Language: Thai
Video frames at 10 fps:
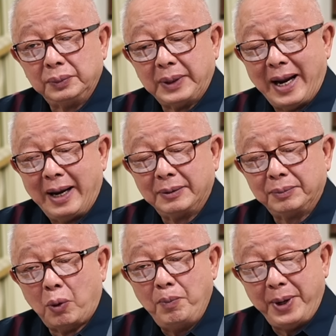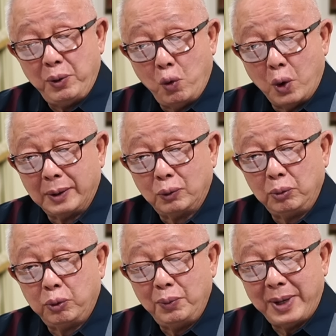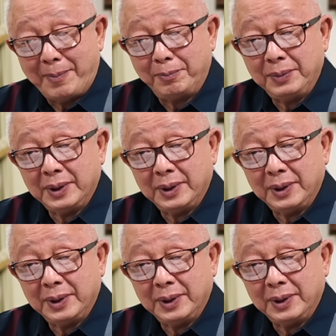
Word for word: นะฮะผมเป็นห่วงคุณภูมิธรรม